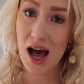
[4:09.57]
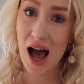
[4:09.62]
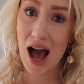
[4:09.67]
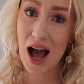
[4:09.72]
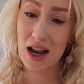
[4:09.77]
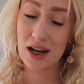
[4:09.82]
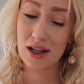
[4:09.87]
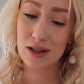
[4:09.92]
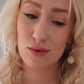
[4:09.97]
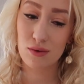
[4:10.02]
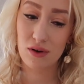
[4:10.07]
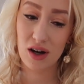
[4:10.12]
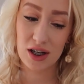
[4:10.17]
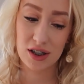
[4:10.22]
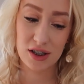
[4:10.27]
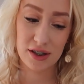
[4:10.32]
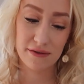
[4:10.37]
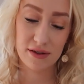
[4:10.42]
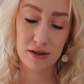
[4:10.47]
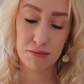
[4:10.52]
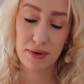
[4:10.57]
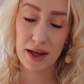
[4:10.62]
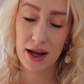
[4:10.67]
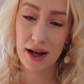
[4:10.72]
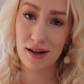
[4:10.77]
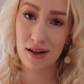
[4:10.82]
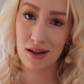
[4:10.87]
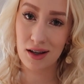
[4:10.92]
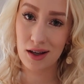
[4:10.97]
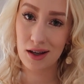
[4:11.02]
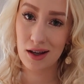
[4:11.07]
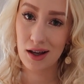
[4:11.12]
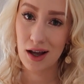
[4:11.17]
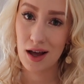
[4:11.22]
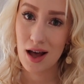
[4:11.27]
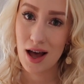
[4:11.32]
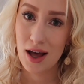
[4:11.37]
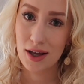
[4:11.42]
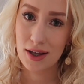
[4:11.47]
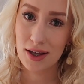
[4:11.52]
ale słuchajcie, w sypialni
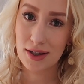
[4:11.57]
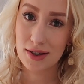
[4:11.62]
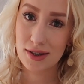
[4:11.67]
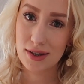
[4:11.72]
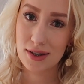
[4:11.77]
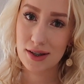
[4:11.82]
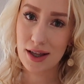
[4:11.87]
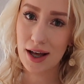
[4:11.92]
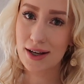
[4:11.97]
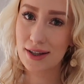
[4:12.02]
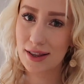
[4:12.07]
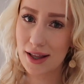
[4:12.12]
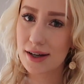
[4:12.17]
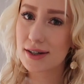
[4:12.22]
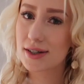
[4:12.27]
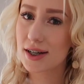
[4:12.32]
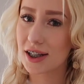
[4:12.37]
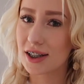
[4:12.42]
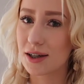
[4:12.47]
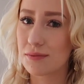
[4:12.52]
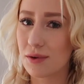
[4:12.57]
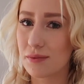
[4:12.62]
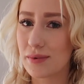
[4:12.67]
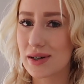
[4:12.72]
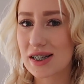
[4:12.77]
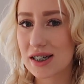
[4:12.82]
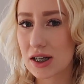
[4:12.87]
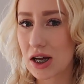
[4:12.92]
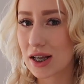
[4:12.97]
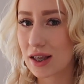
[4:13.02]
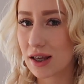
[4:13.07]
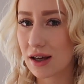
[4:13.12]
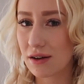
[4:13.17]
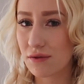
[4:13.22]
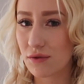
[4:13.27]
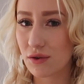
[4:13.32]
jest tak nagrzane pomieszczenie,